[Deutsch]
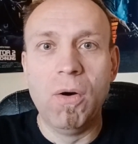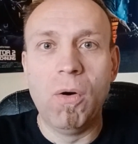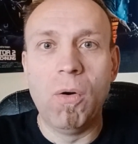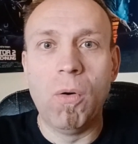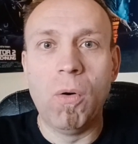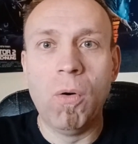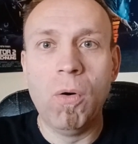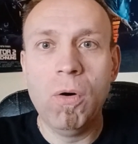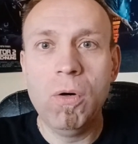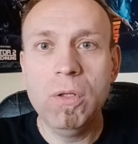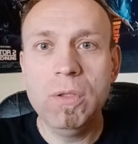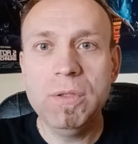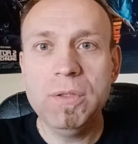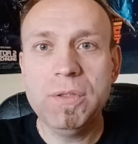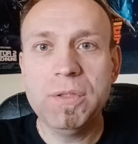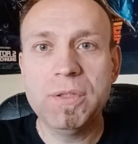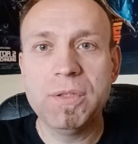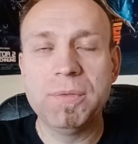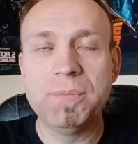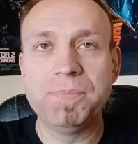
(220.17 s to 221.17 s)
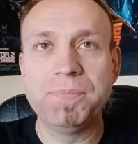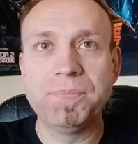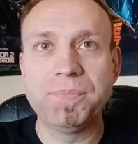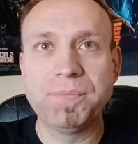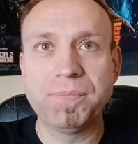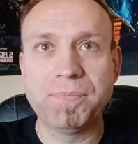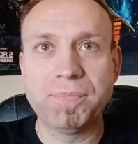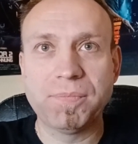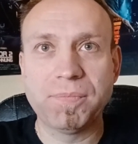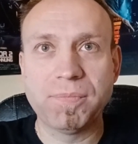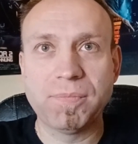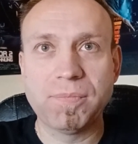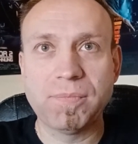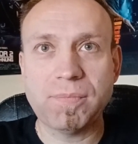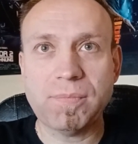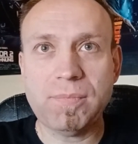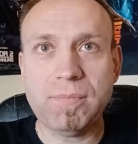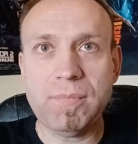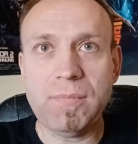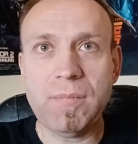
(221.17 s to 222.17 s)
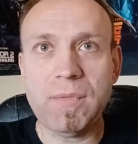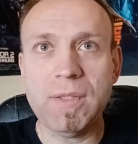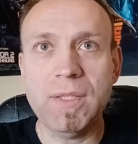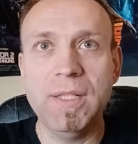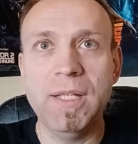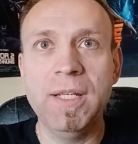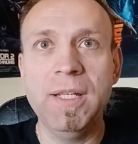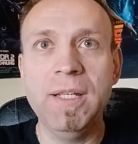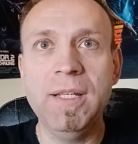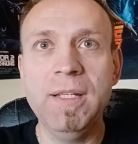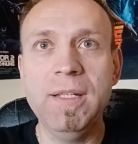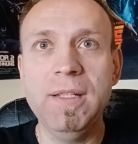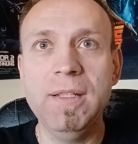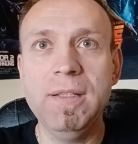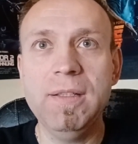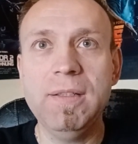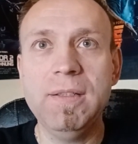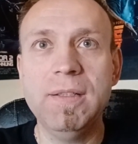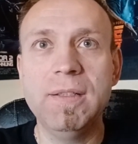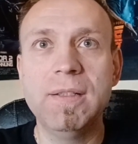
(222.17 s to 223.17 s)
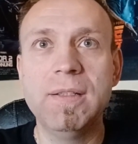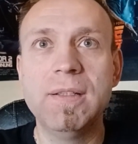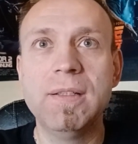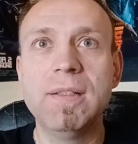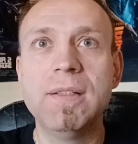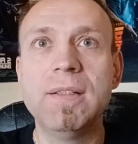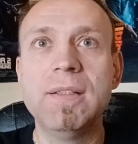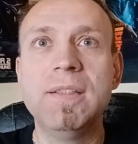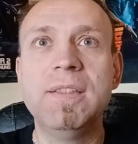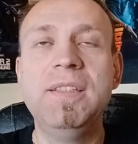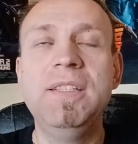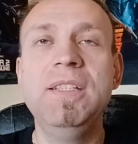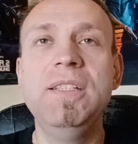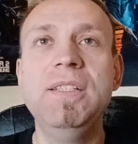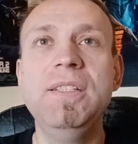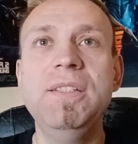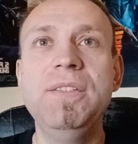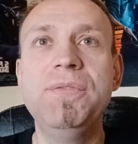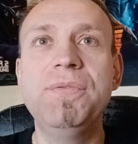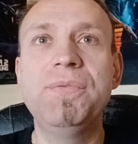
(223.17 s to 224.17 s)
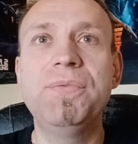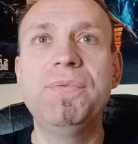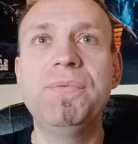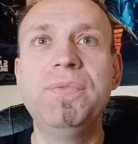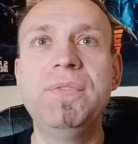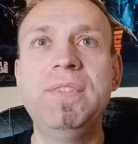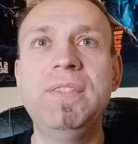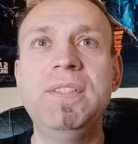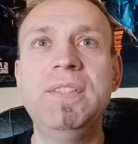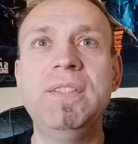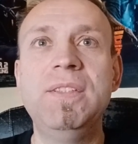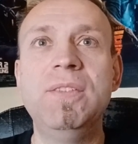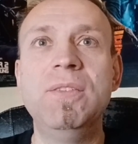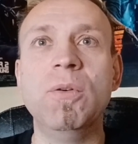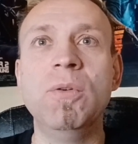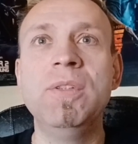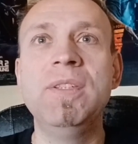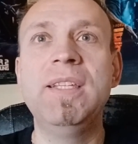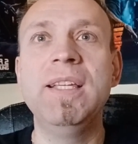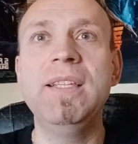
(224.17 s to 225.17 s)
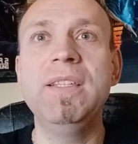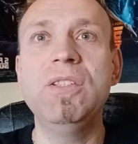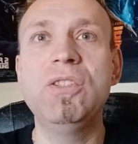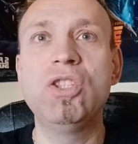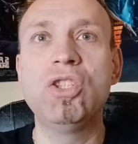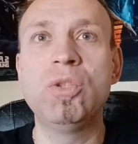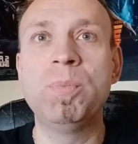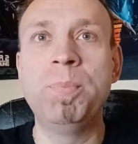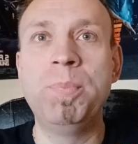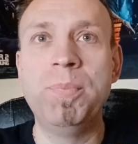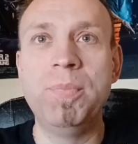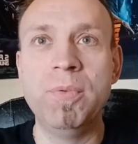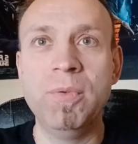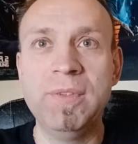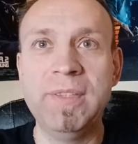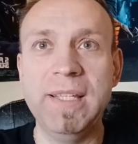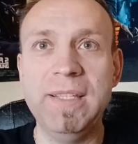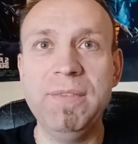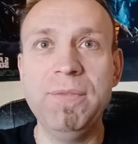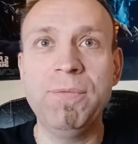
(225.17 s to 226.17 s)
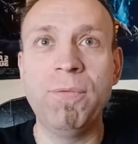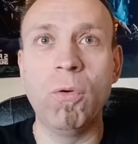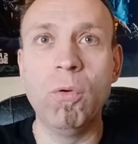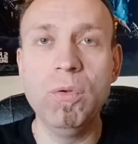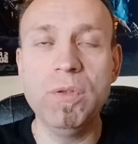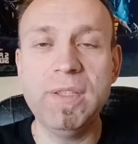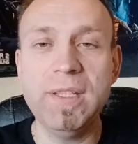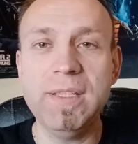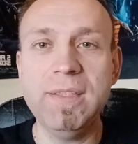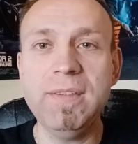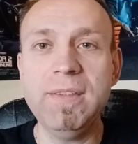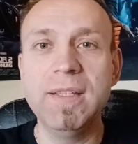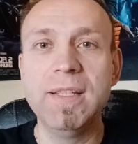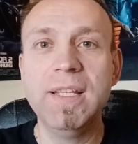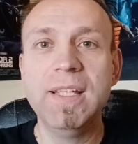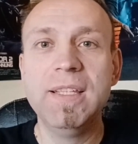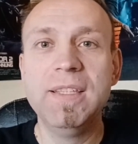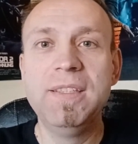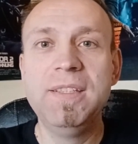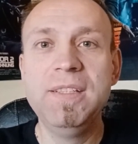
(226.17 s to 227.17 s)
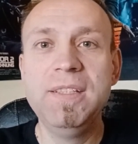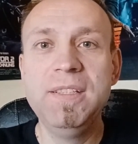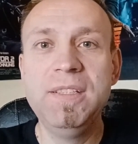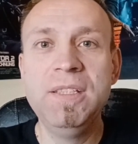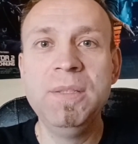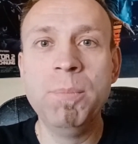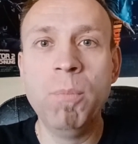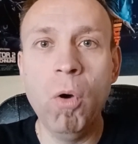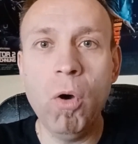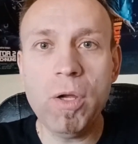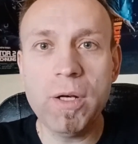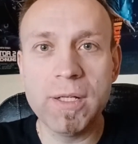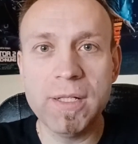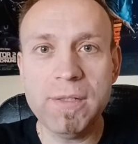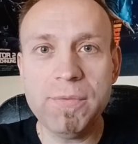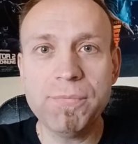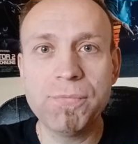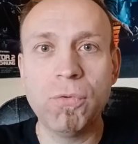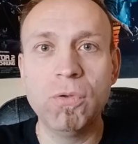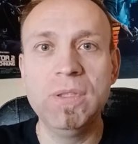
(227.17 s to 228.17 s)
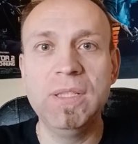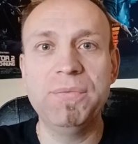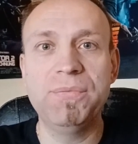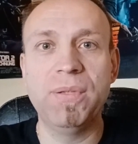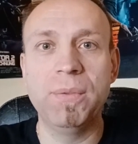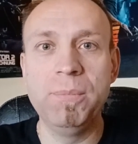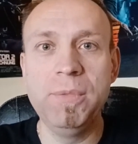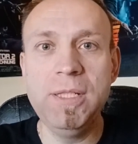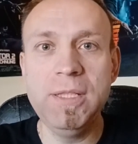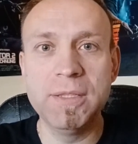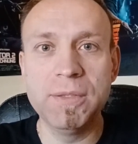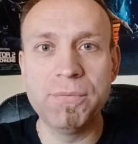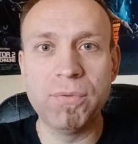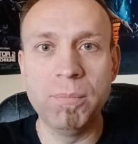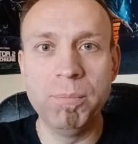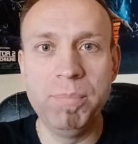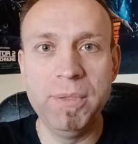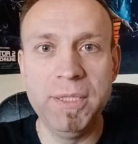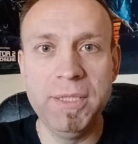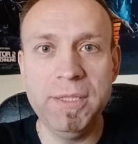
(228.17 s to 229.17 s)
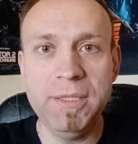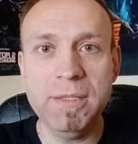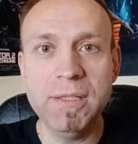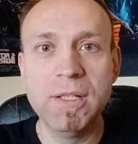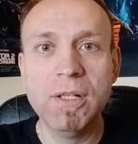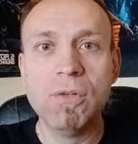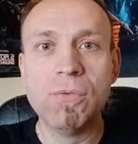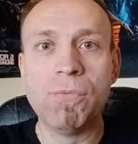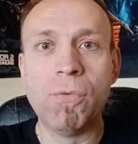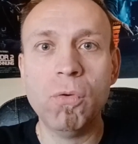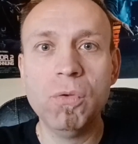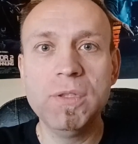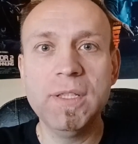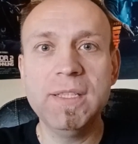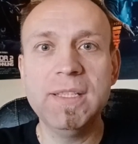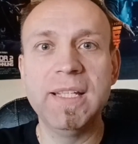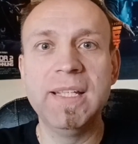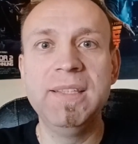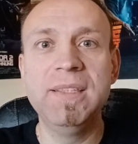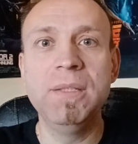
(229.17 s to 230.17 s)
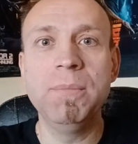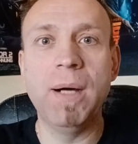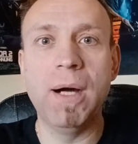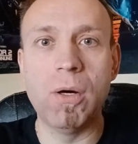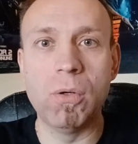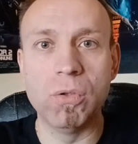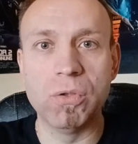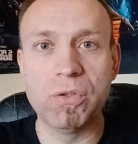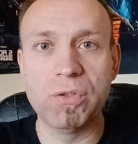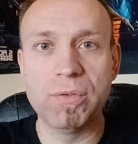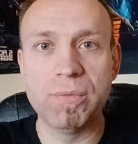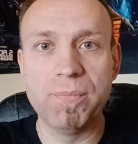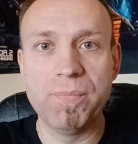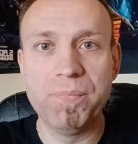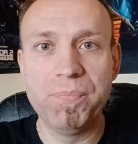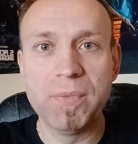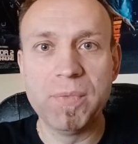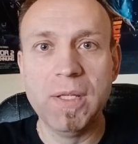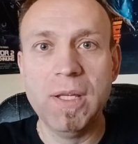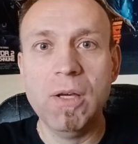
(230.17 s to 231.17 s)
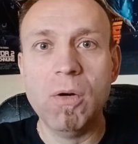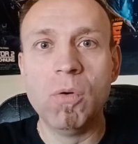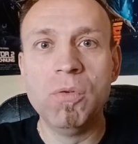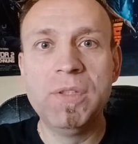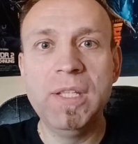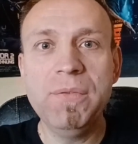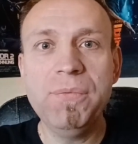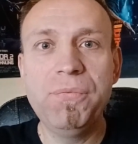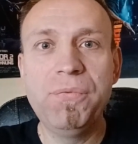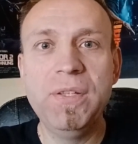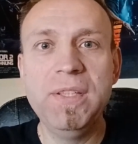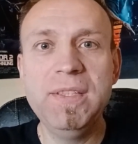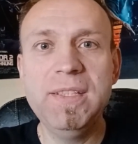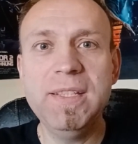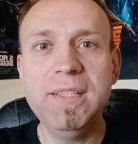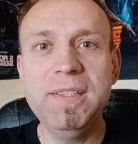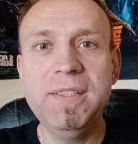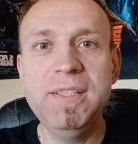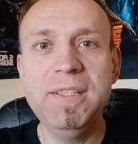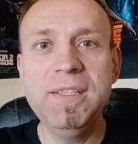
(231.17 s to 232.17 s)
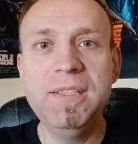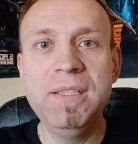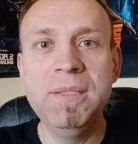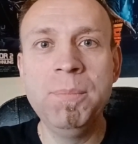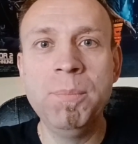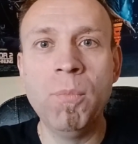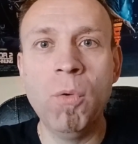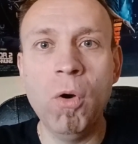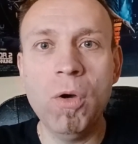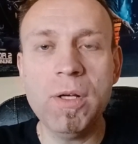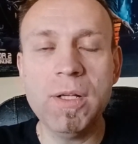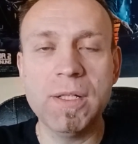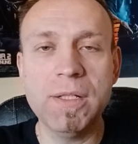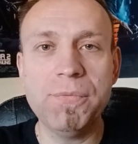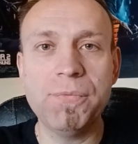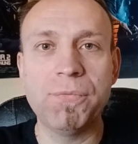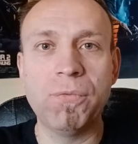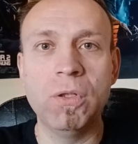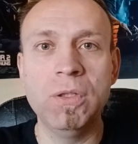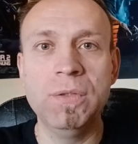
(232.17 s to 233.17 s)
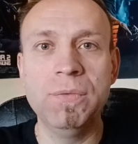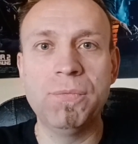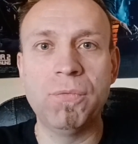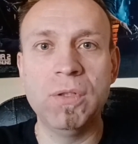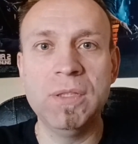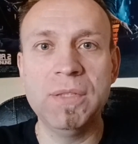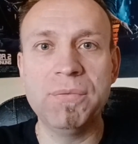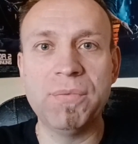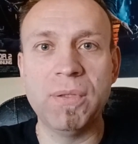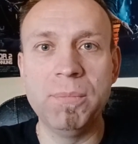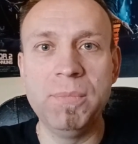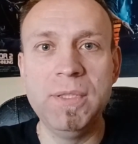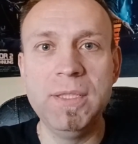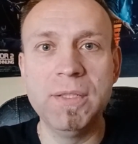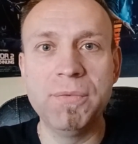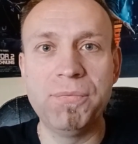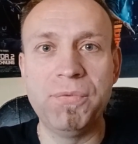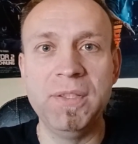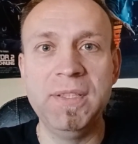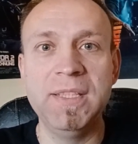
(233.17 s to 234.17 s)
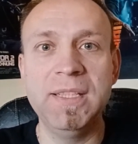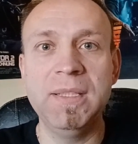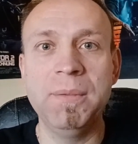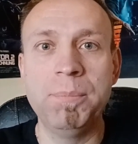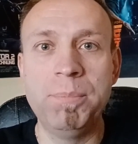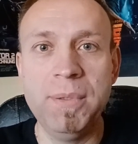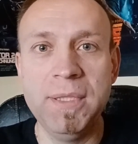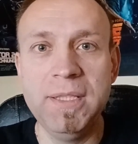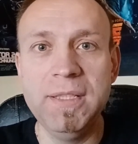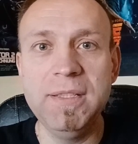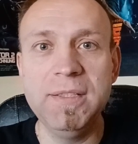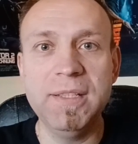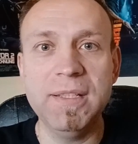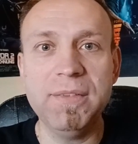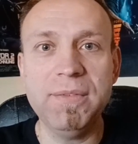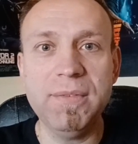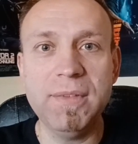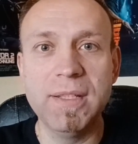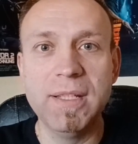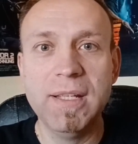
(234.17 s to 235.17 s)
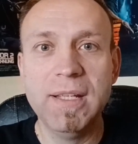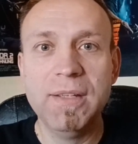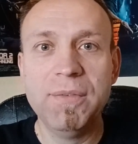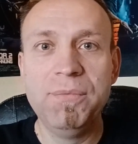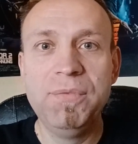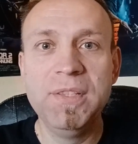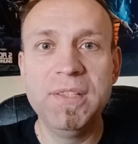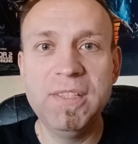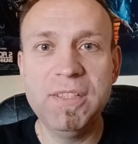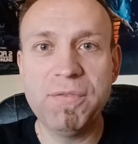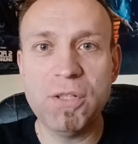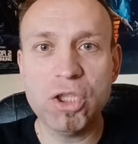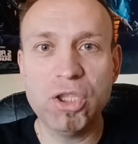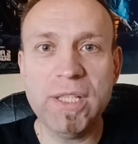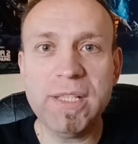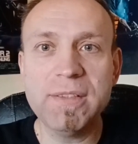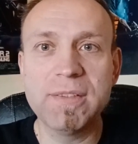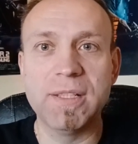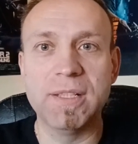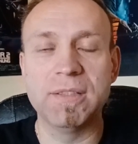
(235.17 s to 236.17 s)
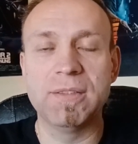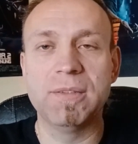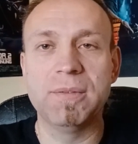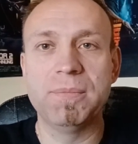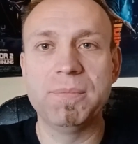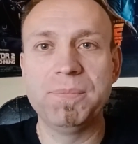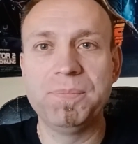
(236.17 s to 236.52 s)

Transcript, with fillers: Und äh, die und dann, und dann wohnt dann die, die Mörder von der Familie von Billy wohnen in dem Haus. Und dann finden die, die Mörder von, von der Familie, finden Billy denn, wie er sich versteckt hat.